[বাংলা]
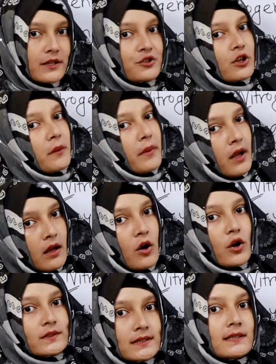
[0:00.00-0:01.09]
এজন্য আমরা
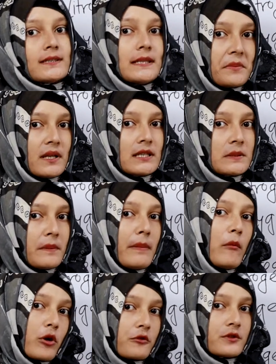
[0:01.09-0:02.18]
অক্সিজেনের সিম্বল হিসেবে
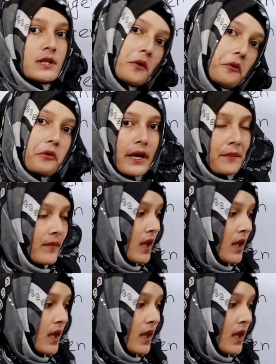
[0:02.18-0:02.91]
ব্যবহার করছি ওকে